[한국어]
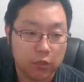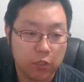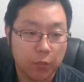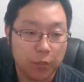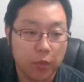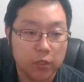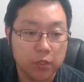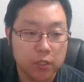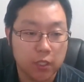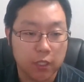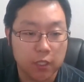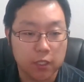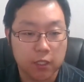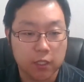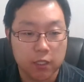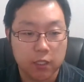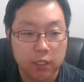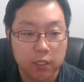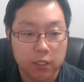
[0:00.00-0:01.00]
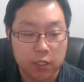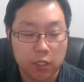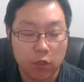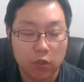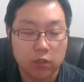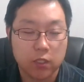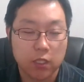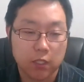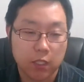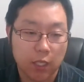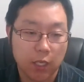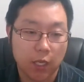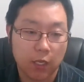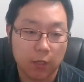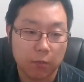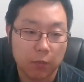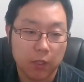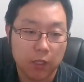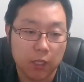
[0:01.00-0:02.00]
첫 번째는 형제
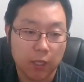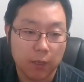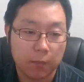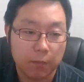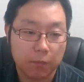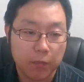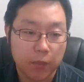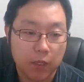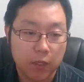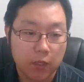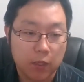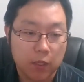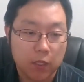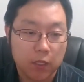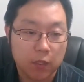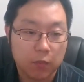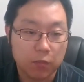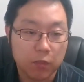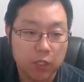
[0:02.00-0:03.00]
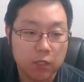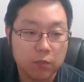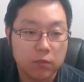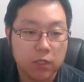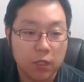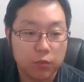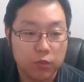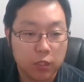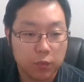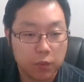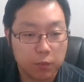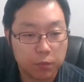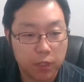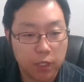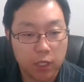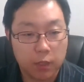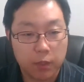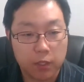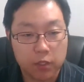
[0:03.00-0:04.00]
사랑입니다. 믿음 때문에
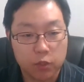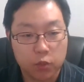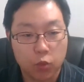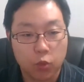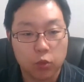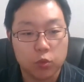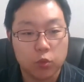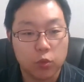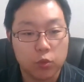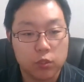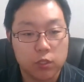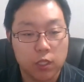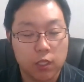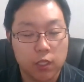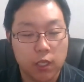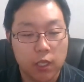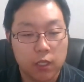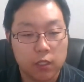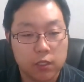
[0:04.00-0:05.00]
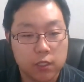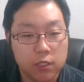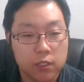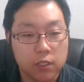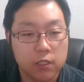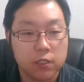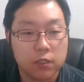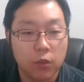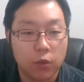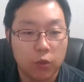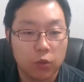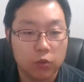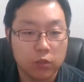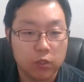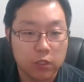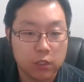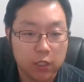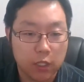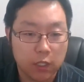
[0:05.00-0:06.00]
핍박을 받는 공동체에 지친
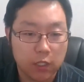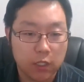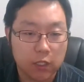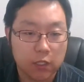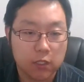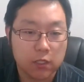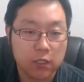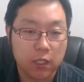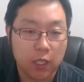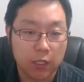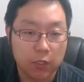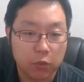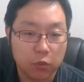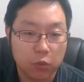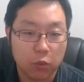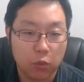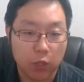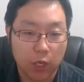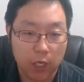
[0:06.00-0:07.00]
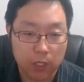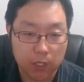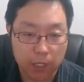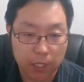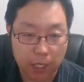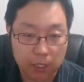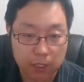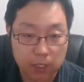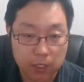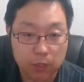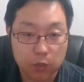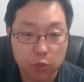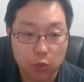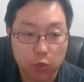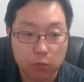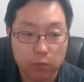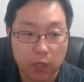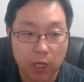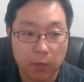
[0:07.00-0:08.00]
영혼들이 생기지 않도록 하는 가장
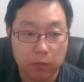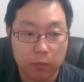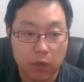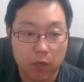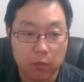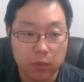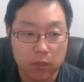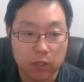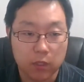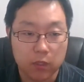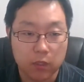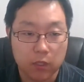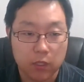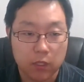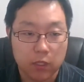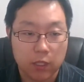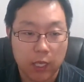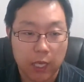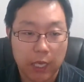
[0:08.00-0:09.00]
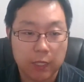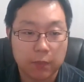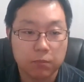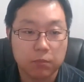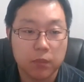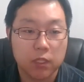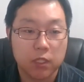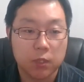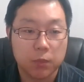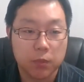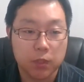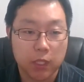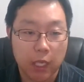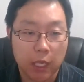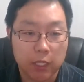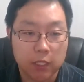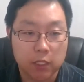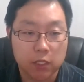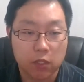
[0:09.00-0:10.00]
좋은 방법은 한 믿음을
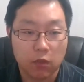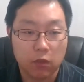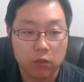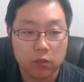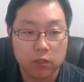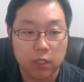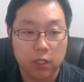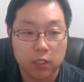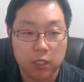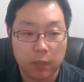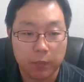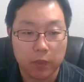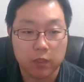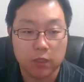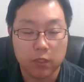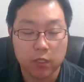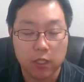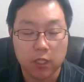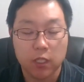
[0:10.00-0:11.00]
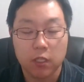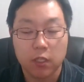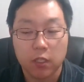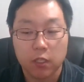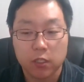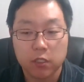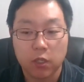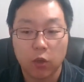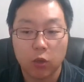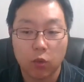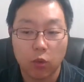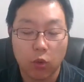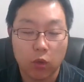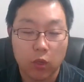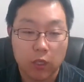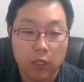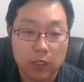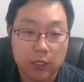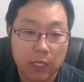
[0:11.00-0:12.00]
가진 형제 자매들이
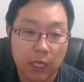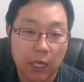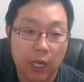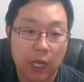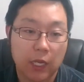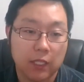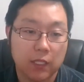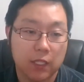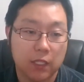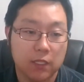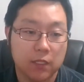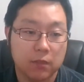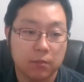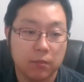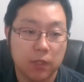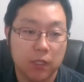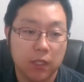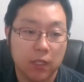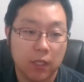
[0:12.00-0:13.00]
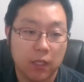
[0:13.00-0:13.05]
서로 사랑하는 데 있습니다.